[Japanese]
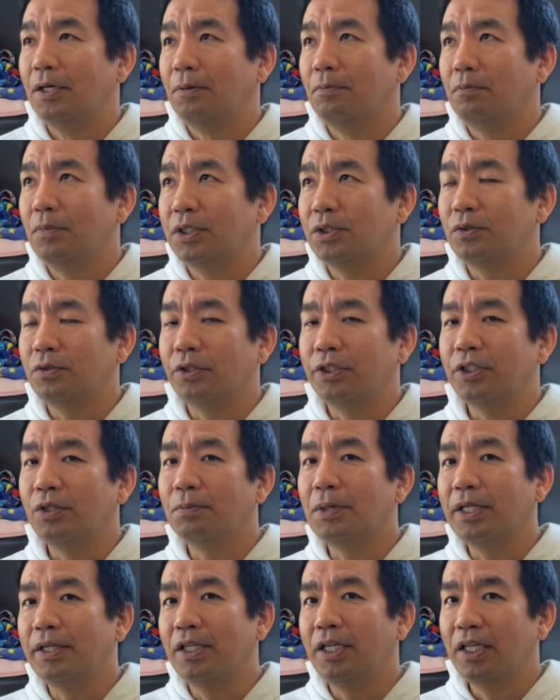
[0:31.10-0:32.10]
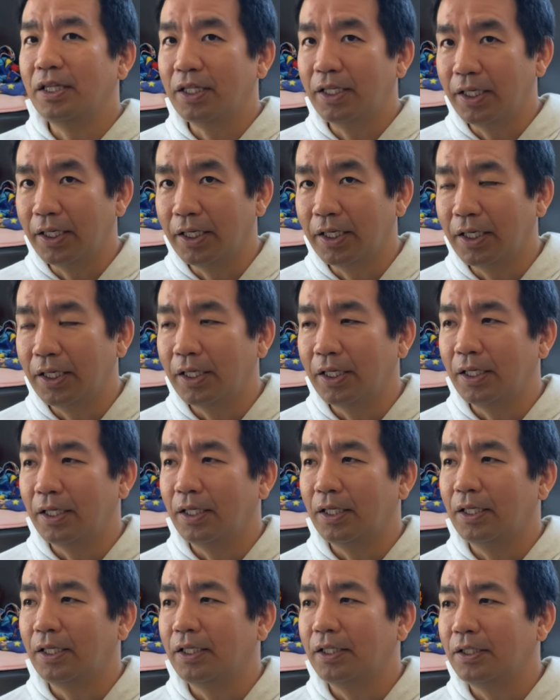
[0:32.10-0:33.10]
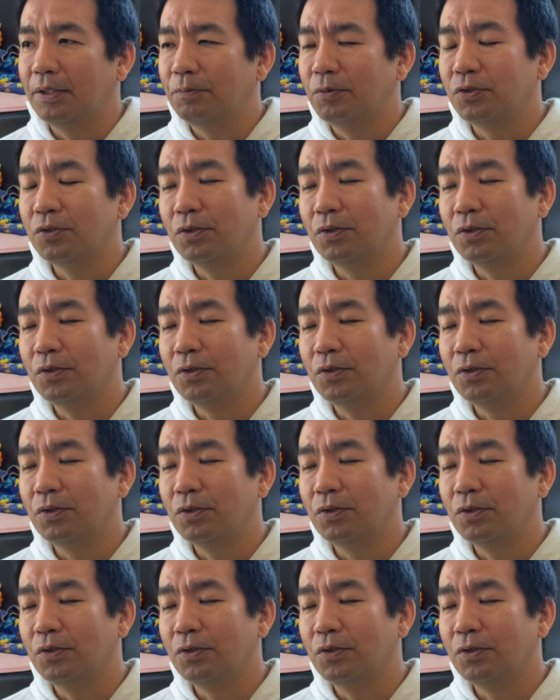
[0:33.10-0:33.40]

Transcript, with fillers: まあちょっと一晩寝て、もう